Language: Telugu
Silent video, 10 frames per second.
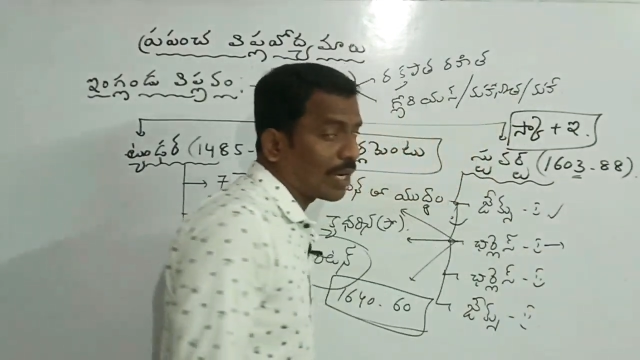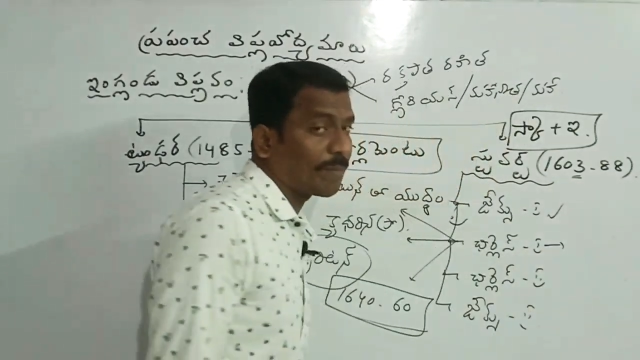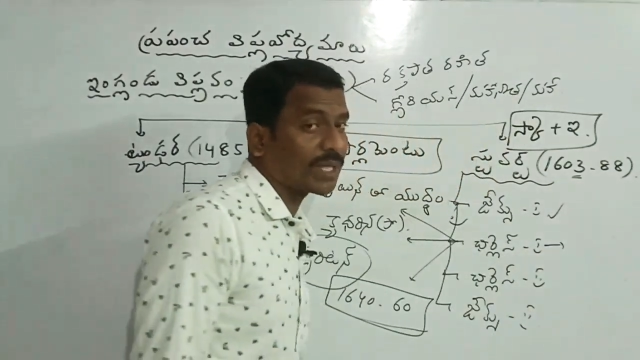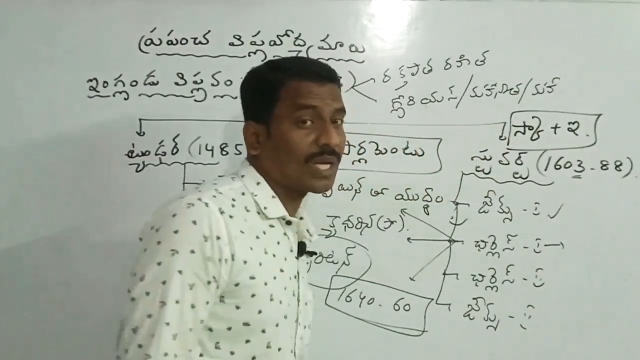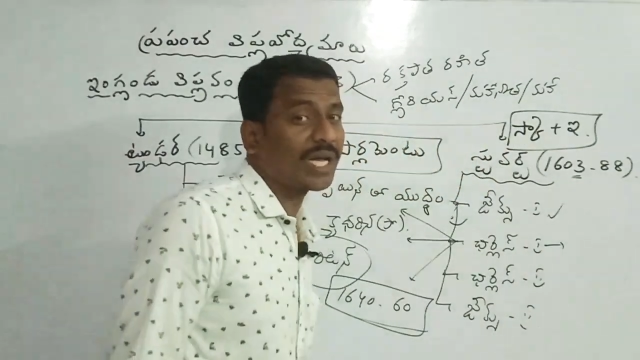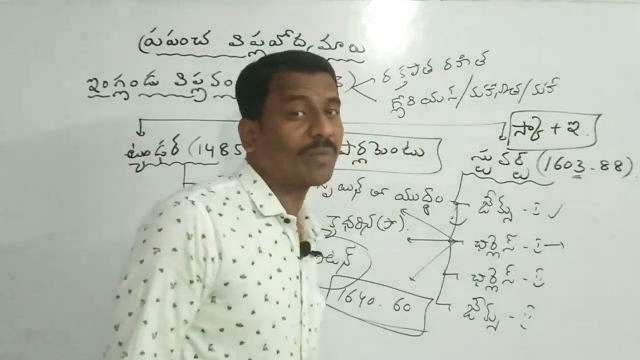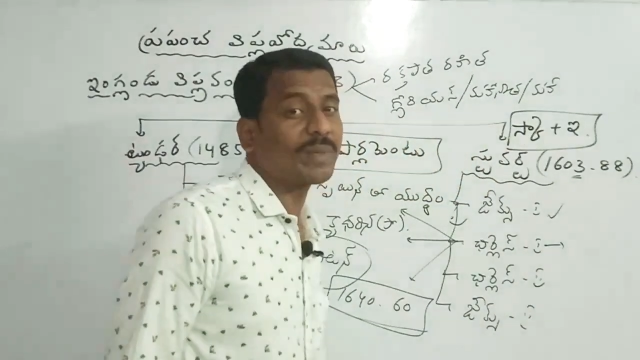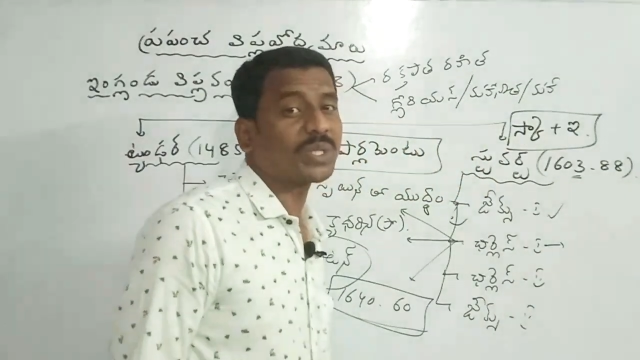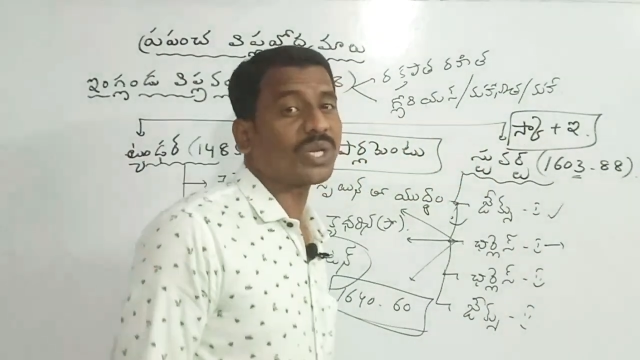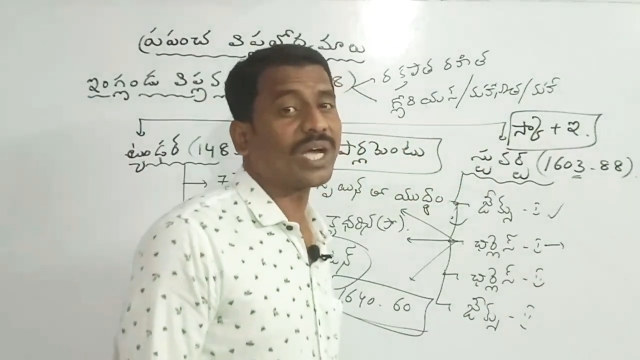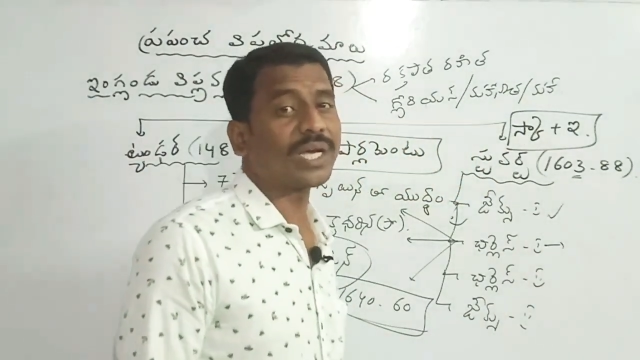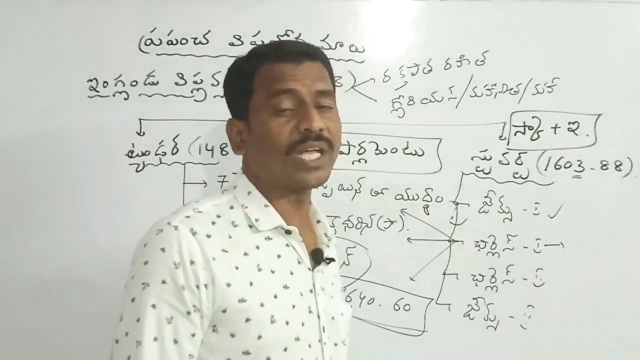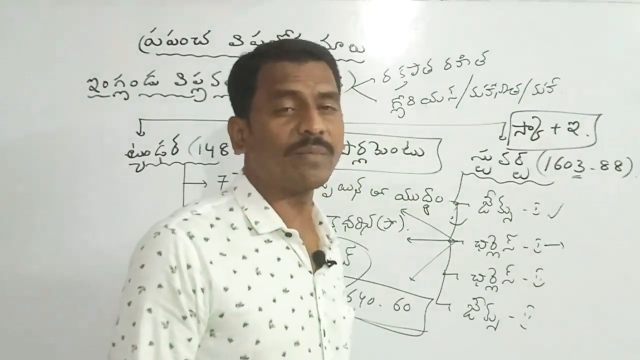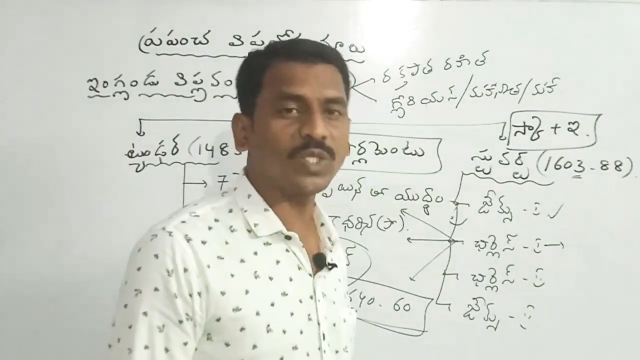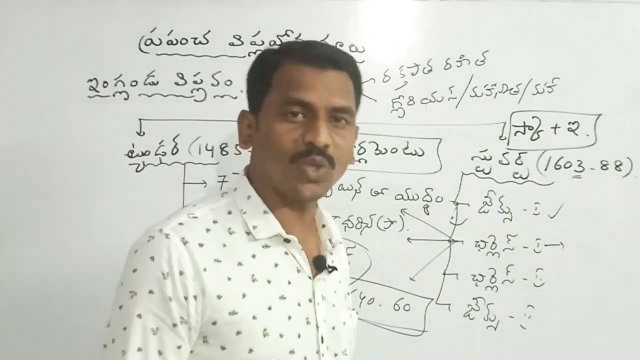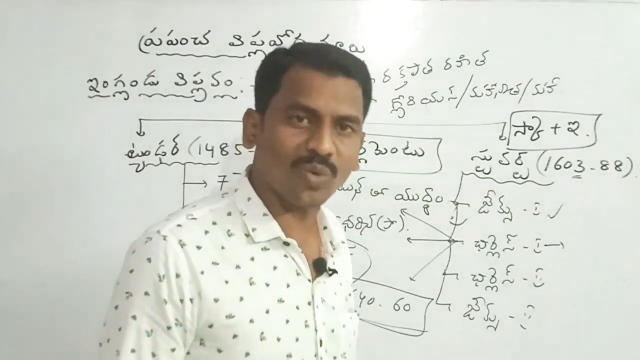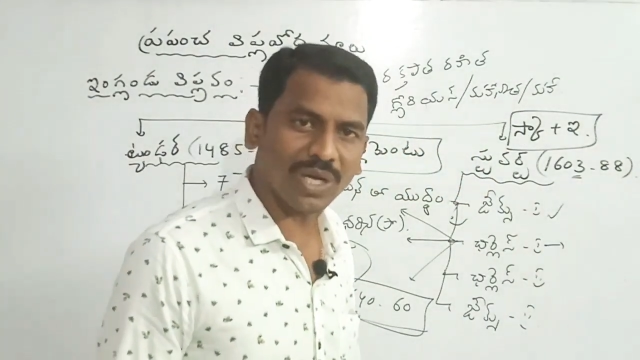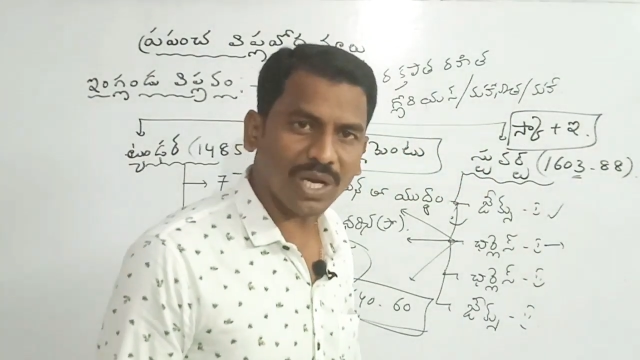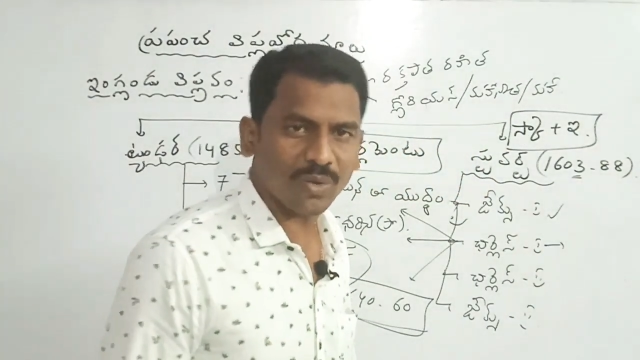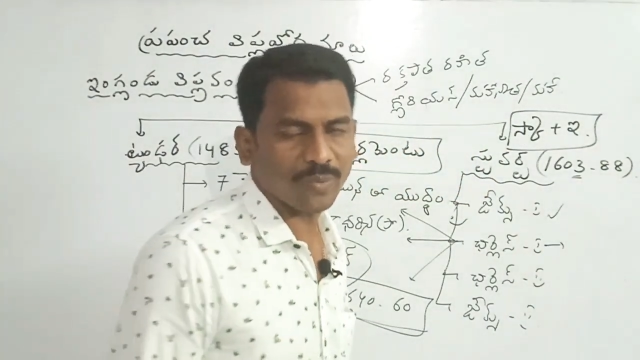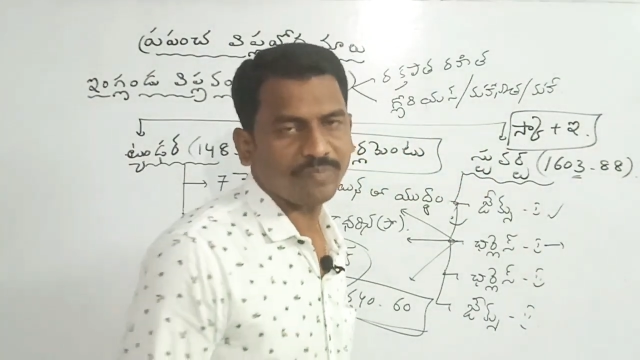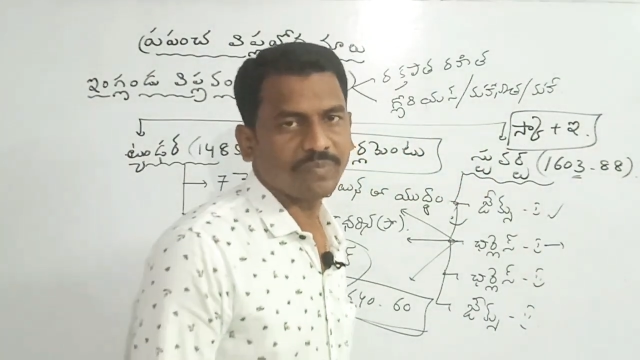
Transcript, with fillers: తన ప్రధానమంత్రిగా నియమించుకున్నాడు